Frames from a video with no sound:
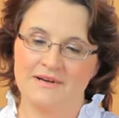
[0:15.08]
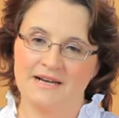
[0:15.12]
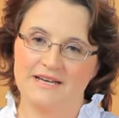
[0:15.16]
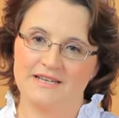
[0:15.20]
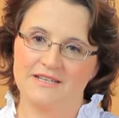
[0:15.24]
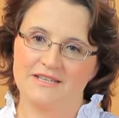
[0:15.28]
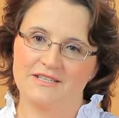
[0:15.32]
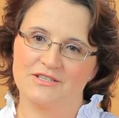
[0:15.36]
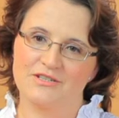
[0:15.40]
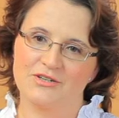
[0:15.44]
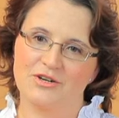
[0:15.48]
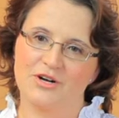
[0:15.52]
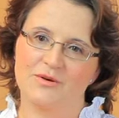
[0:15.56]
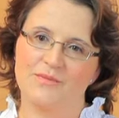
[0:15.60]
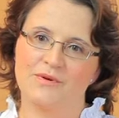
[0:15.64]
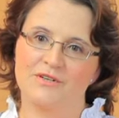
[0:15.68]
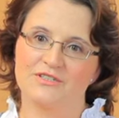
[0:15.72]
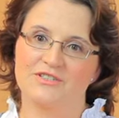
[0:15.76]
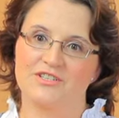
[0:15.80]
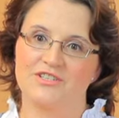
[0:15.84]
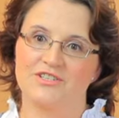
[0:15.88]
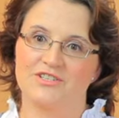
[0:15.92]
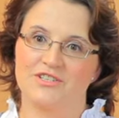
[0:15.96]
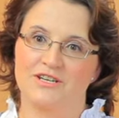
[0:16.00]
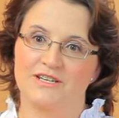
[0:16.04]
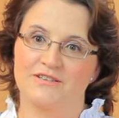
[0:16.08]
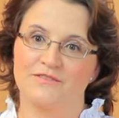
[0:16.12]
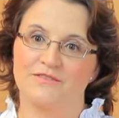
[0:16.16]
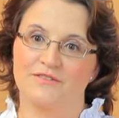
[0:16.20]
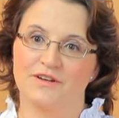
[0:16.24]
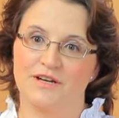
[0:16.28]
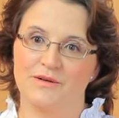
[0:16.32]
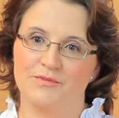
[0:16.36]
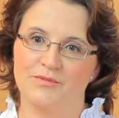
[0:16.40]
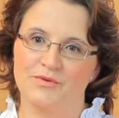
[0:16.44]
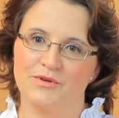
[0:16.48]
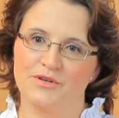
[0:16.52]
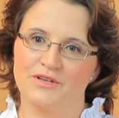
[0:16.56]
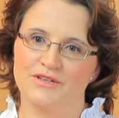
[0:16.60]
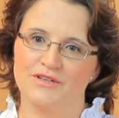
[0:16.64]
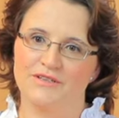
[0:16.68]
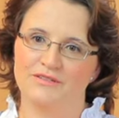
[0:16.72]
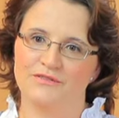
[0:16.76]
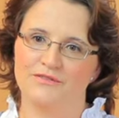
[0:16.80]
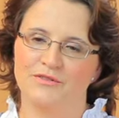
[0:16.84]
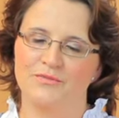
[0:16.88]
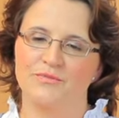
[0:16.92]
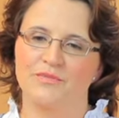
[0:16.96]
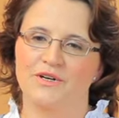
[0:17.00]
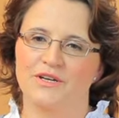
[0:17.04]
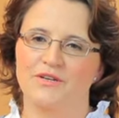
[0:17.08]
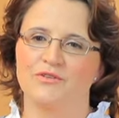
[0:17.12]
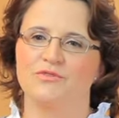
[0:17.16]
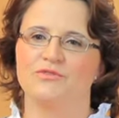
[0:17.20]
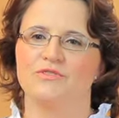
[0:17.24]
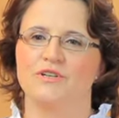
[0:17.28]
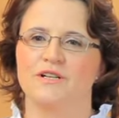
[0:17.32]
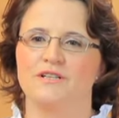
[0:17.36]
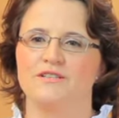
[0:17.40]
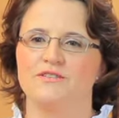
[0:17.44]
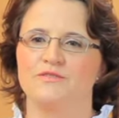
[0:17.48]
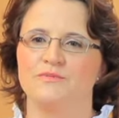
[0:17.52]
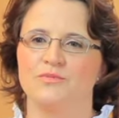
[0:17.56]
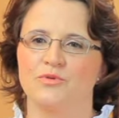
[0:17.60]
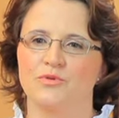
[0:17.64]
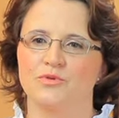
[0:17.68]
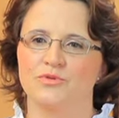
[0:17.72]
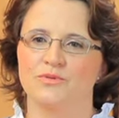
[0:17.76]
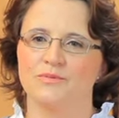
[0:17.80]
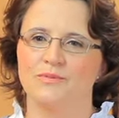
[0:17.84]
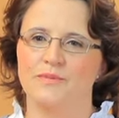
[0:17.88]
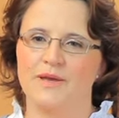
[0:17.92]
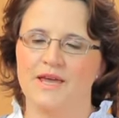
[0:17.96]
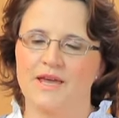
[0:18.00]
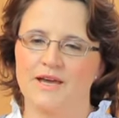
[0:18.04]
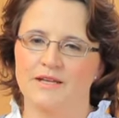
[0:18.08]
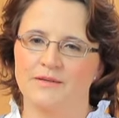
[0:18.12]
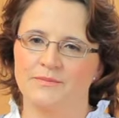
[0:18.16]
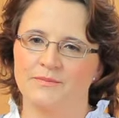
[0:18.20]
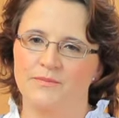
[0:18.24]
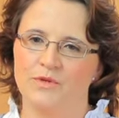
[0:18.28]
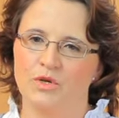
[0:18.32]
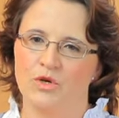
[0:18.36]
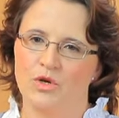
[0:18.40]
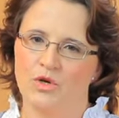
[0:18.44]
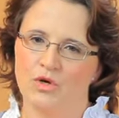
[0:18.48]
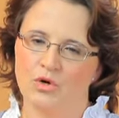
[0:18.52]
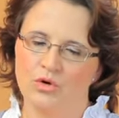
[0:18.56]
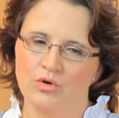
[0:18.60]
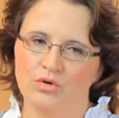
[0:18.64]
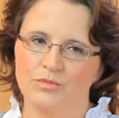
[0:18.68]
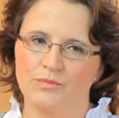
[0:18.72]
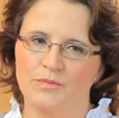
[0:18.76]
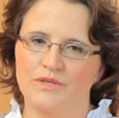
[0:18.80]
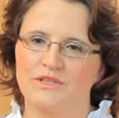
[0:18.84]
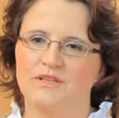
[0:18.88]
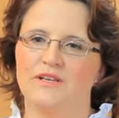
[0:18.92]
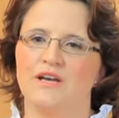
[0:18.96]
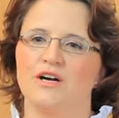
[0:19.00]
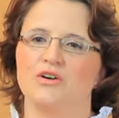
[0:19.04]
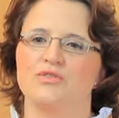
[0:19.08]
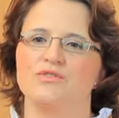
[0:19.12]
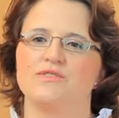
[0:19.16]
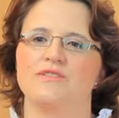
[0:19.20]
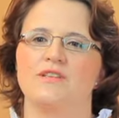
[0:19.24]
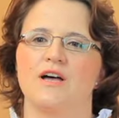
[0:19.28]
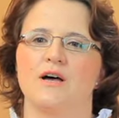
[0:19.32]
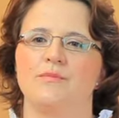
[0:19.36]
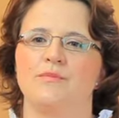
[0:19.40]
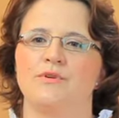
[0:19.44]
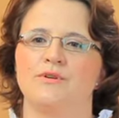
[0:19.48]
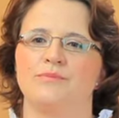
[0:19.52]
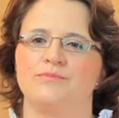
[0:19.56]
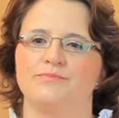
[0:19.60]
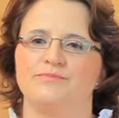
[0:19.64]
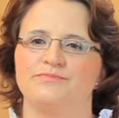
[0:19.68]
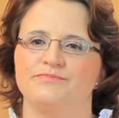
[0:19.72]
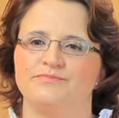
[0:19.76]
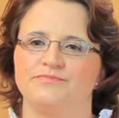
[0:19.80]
Meyer, ich komme aus der Stadt Freiburg von Bringhotel zum Roten Bären und bin die Ausdame.